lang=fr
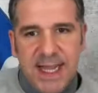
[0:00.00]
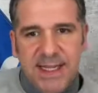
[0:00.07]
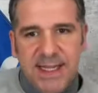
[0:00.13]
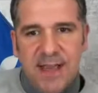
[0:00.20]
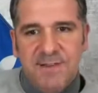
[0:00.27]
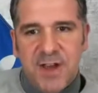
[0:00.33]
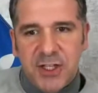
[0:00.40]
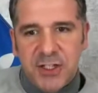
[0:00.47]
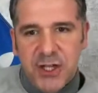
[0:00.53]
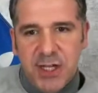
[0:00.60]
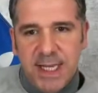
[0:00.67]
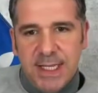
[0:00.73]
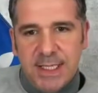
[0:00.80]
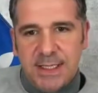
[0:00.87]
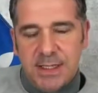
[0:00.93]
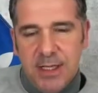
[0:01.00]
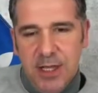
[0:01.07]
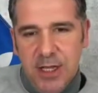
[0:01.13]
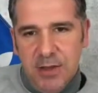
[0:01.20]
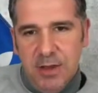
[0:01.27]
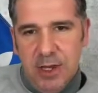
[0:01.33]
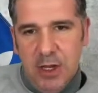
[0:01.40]
style
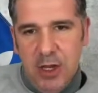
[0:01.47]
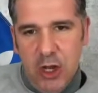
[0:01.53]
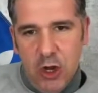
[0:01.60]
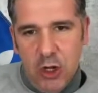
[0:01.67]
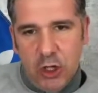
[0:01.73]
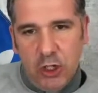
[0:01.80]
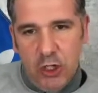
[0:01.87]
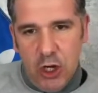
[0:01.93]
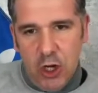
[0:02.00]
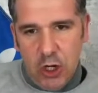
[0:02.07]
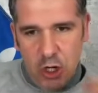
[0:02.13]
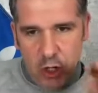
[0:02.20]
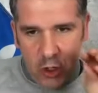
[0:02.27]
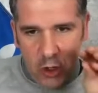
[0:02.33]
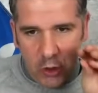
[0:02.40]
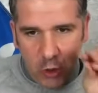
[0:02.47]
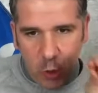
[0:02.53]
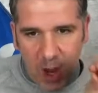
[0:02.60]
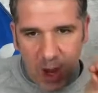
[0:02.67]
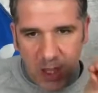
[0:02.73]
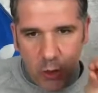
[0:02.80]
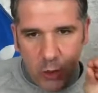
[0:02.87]
interventionniste le,
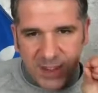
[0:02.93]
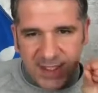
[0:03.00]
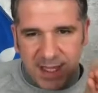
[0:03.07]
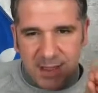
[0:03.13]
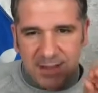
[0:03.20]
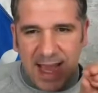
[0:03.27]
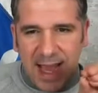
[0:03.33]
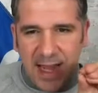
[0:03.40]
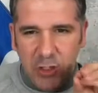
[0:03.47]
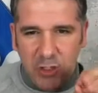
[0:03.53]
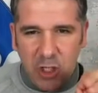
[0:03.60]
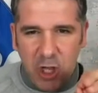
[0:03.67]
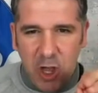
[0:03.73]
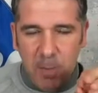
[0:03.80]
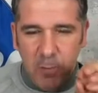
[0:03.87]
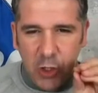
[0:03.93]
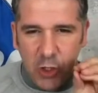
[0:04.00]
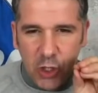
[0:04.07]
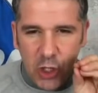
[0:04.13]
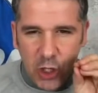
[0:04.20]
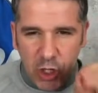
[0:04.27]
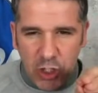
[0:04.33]
noyau central de Trump,
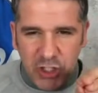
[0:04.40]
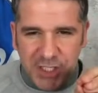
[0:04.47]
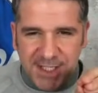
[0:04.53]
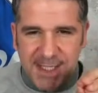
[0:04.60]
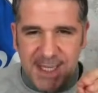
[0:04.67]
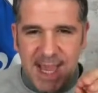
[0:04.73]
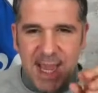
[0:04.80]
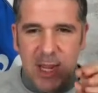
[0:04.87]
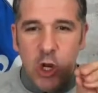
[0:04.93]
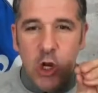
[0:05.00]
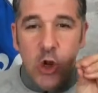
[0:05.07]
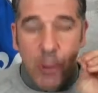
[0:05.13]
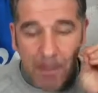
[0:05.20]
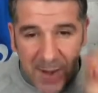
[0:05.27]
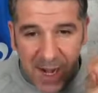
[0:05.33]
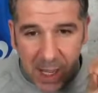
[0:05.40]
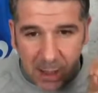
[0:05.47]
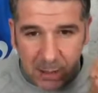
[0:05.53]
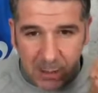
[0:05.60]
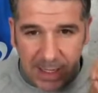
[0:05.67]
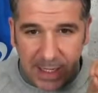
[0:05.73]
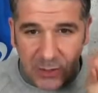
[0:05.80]
le, logiciel, le
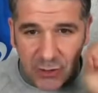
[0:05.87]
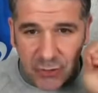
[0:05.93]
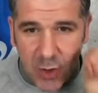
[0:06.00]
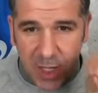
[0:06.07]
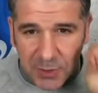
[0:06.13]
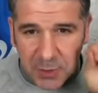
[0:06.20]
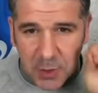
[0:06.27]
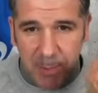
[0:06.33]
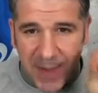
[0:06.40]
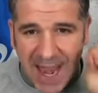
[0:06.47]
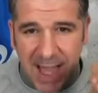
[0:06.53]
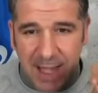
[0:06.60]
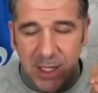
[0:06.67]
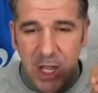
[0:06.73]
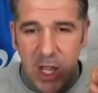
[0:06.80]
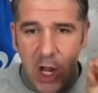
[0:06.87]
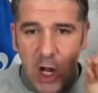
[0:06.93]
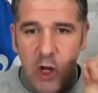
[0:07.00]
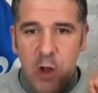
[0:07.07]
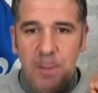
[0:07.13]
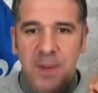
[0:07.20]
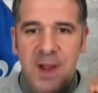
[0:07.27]
plan, hein, Trust the Plan.
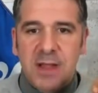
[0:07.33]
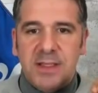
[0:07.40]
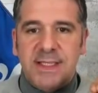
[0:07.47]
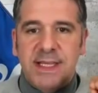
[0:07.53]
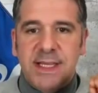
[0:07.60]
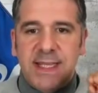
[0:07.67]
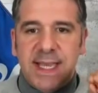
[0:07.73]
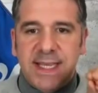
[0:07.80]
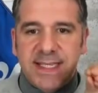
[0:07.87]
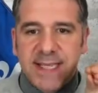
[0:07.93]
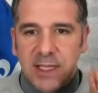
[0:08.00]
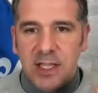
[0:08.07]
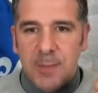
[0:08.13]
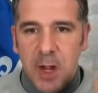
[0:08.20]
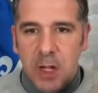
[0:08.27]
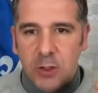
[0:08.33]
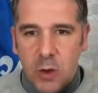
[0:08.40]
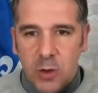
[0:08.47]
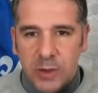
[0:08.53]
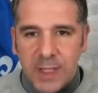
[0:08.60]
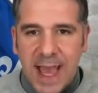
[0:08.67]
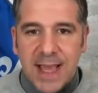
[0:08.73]
Le plan, c'est exactement le
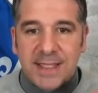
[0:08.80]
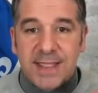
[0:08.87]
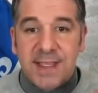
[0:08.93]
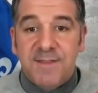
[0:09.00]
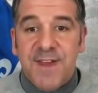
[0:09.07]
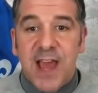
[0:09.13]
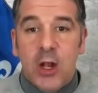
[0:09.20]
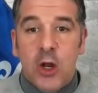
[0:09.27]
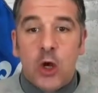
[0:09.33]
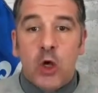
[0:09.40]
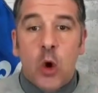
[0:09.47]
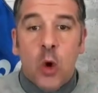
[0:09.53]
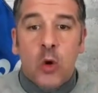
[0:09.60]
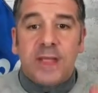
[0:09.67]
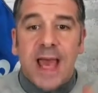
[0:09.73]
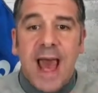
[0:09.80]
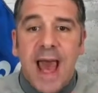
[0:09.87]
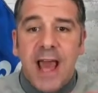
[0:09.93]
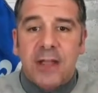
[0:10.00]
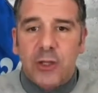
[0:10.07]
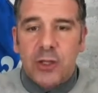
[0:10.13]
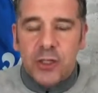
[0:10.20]
contraire, c'est de faire le
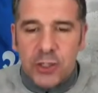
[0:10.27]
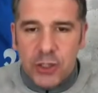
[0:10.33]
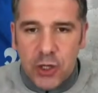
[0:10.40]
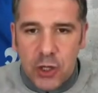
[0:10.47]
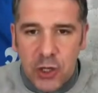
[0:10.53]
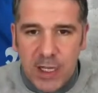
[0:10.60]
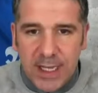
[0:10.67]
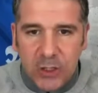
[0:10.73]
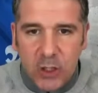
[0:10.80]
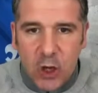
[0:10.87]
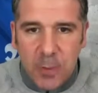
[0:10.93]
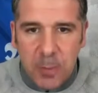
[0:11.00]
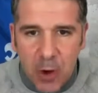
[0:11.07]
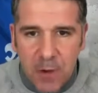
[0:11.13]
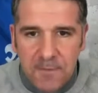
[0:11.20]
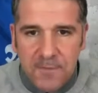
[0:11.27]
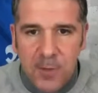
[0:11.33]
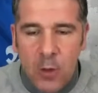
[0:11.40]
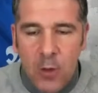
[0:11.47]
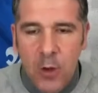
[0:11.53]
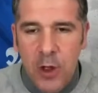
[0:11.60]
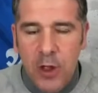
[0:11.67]
contraire de ce que l'État
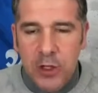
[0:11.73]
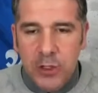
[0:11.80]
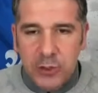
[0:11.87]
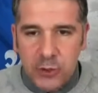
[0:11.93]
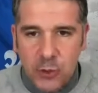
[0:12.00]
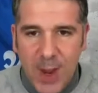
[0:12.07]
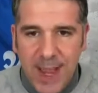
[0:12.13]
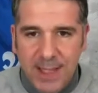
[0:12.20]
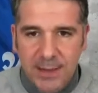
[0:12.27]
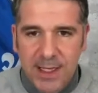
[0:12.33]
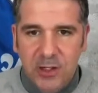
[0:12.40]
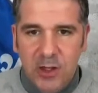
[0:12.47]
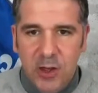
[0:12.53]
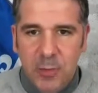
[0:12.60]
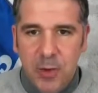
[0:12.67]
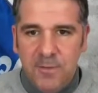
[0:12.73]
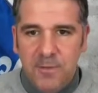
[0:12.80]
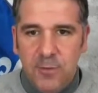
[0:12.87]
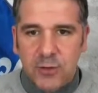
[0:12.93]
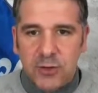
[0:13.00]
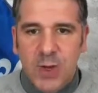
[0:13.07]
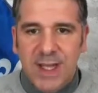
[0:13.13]
profond souhaite. L'État
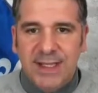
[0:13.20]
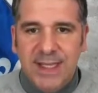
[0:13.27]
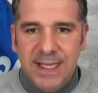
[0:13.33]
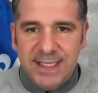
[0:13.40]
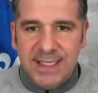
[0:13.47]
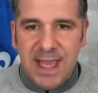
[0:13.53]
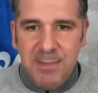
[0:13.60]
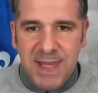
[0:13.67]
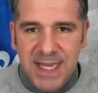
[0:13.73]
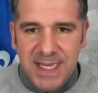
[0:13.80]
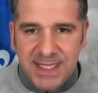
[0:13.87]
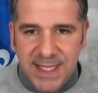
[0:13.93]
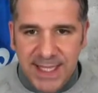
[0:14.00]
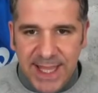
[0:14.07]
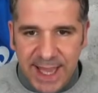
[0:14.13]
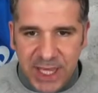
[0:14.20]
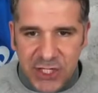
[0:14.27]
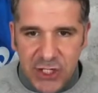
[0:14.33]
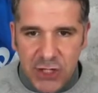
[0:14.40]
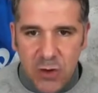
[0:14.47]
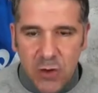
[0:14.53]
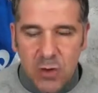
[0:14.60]
profond souhaite déstabiliser des
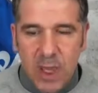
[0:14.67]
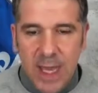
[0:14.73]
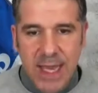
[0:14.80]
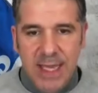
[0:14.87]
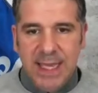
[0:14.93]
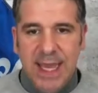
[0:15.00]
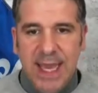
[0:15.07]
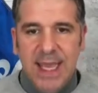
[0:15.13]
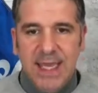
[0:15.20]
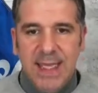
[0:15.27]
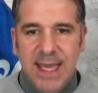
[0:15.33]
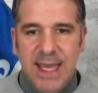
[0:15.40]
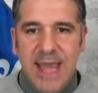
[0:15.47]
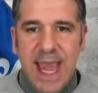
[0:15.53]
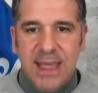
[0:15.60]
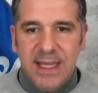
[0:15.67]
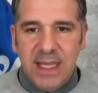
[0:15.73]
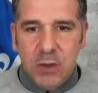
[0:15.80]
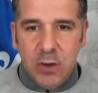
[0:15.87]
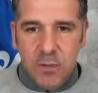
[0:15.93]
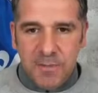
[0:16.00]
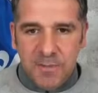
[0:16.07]
régions, créer des guerres,
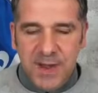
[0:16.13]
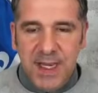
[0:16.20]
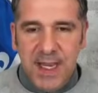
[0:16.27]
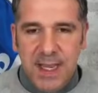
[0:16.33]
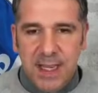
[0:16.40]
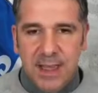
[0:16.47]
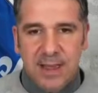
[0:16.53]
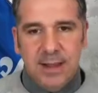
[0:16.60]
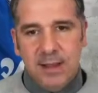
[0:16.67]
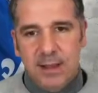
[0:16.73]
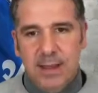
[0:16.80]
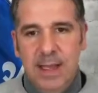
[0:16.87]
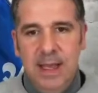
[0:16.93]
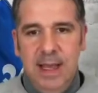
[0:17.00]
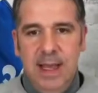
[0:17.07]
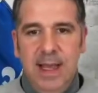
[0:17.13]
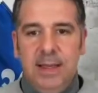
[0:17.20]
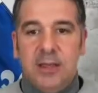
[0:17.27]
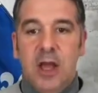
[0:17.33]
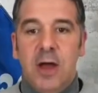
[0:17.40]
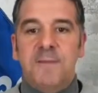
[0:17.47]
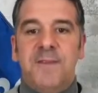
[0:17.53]
des conflits. Euh,
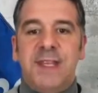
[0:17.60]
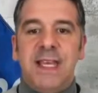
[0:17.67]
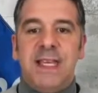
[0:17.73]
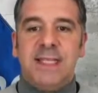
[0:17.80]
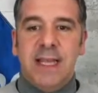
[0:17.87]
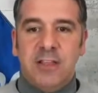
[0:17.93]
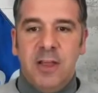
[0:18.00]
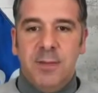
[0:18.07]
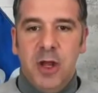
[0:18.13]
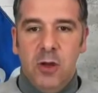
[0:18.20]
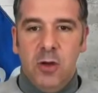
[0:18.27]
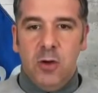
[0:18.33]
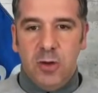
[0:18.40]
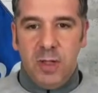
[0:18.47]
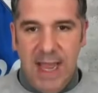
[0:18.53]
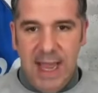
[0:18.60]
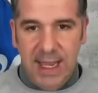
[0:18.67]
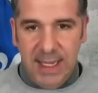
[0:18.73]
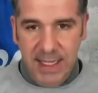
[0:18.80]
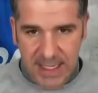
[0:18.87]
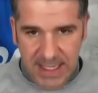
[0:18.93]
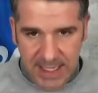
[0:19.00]
Trump fait exactement le
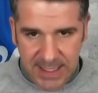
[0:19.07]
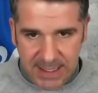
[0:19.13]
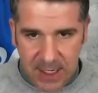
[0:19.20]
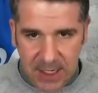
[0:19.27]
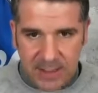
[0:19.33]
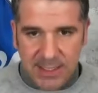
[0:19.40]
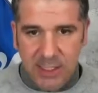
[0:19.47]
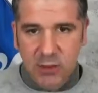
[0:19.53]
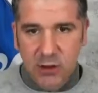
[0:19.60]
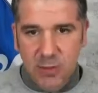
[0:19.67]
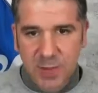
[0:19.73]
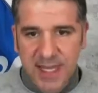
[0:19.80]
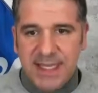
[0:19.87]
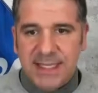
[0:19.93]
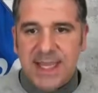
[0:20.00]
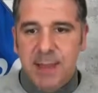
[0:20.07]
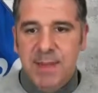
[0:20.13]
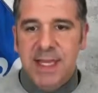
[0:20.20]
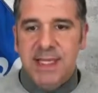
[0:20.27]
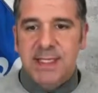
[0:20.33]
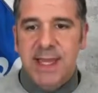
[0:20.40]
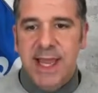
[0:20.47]
contraire. Il, sort ses troupes et il
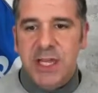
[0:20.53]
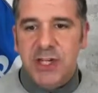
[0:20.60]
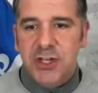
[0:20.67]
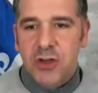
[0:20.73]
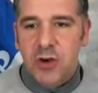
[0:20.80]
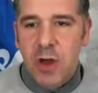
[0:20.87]
stabilise les